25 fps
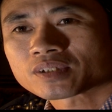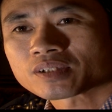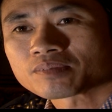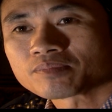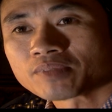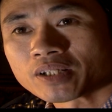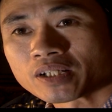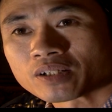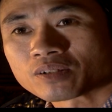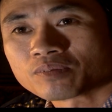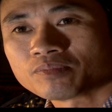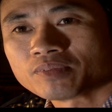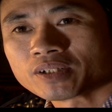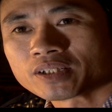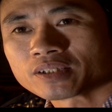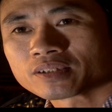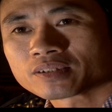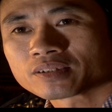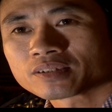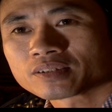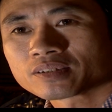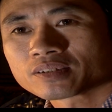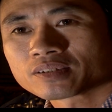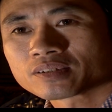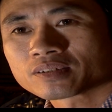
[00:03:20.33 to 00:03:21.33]
cái bể của mình,
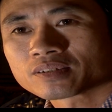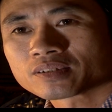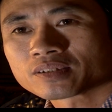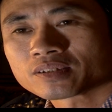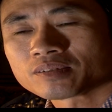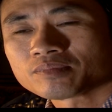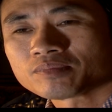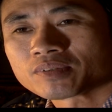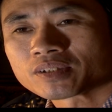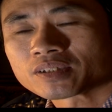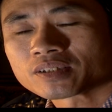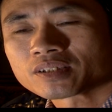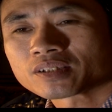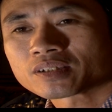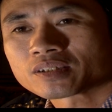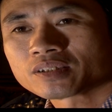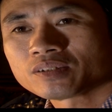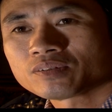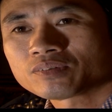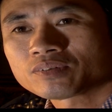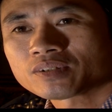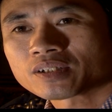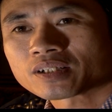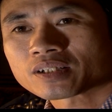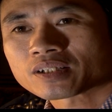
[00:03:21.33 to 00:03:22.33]
thì mình nghiên
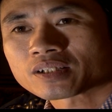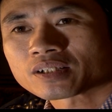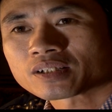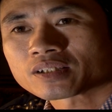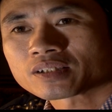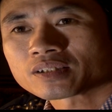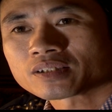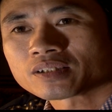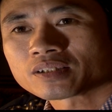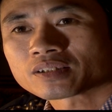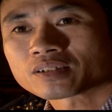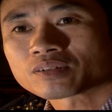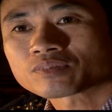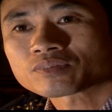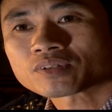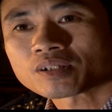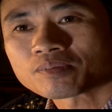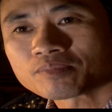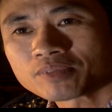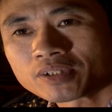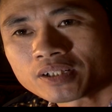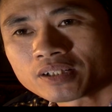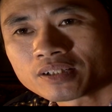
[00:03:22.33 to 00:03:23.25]
cứu là cái hệ thống tạo